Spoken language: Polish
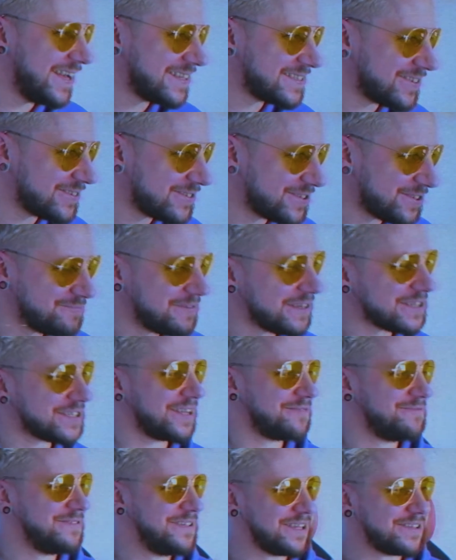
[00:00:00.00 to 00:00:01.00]
Jest to
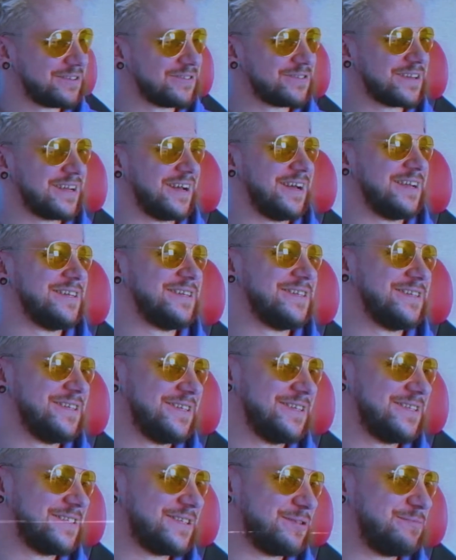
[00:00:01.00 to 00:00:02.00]
śmieszna miniaturka,
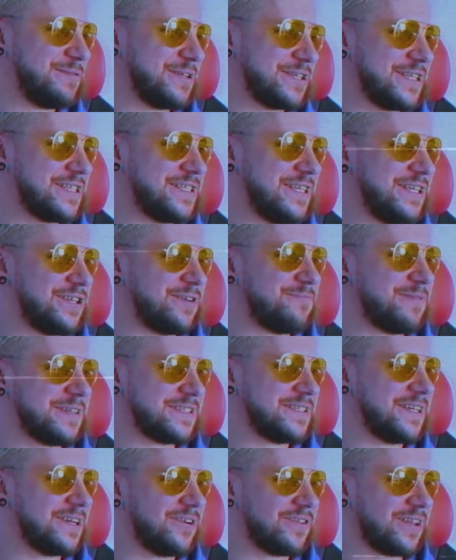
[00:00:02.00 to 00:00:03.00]
jest śmieszne zdjęcie
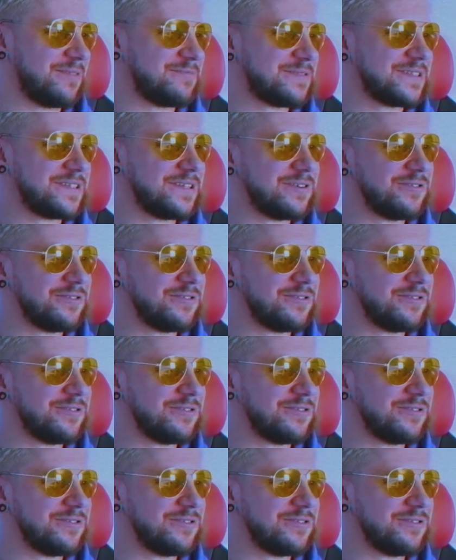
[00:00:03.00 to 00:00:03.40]
masnego tam z